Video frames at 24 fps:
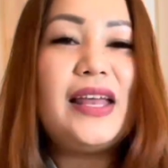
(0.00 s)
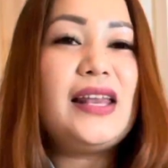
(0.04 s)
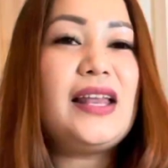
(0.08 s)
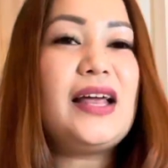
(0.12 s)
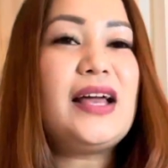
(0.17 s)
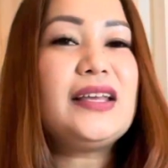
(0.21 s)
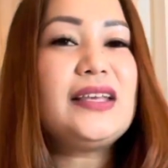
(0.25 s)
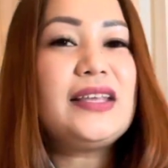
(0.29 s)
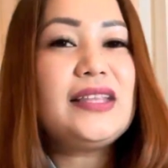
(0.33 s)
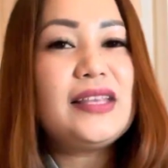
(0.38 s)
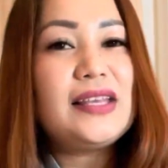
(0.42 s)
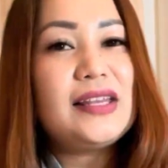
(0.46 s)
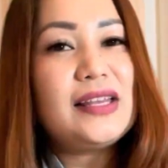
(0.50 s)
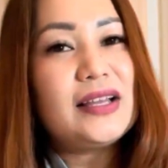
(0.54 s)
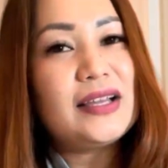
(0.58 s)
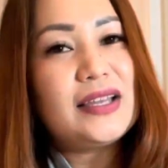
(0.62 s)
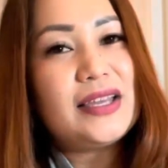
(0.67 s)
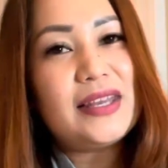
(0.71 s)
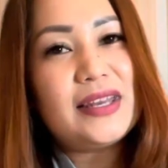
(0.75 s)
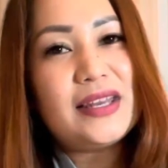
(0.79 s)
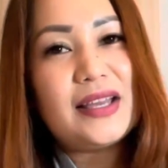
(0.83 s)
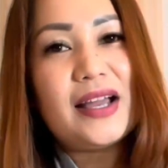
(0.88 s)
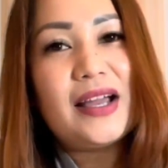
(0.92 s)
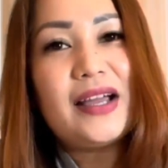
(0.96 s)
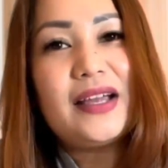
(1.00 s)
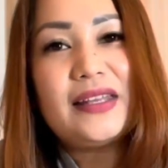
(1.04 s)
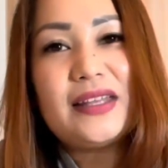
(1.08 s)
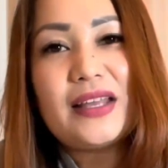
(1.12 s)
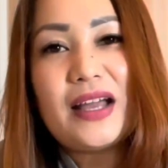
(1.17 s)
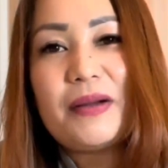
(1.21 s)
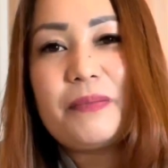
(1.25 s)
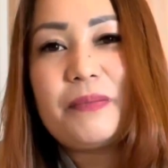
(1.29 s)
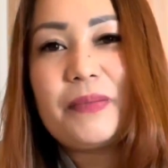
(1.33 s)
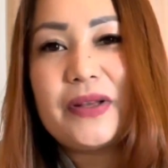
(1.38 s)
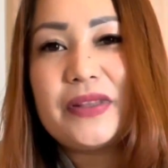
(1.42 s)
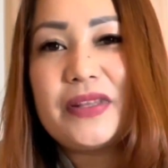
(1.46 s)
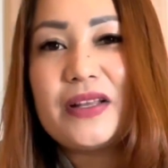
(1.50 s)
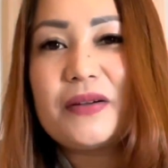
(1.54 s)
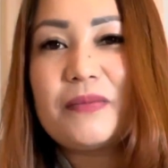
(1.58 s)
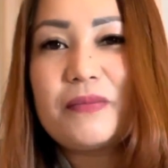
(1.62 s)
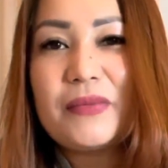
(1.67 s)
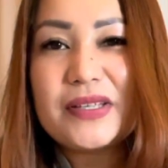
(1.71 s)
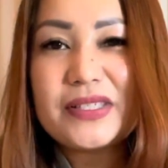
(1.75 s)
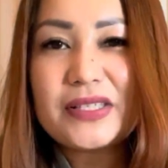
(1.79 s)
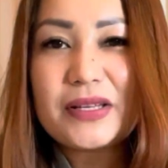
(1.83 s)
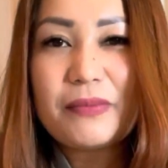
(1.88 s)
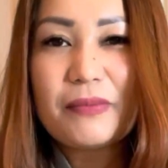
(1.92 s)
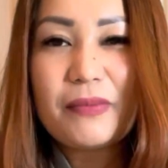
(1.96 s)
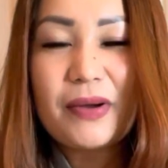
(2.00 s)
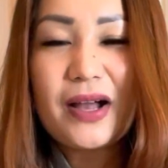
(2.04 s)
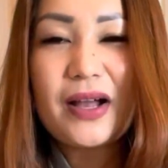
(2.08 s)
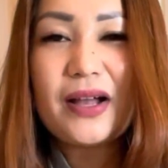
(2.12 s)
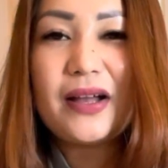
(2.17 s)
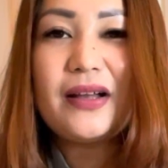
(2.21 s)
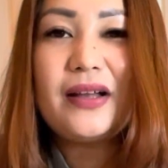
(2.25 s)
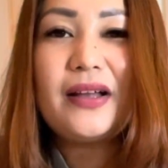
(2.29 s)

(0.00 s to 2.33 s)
Lagi nilang hinahanapan ng masama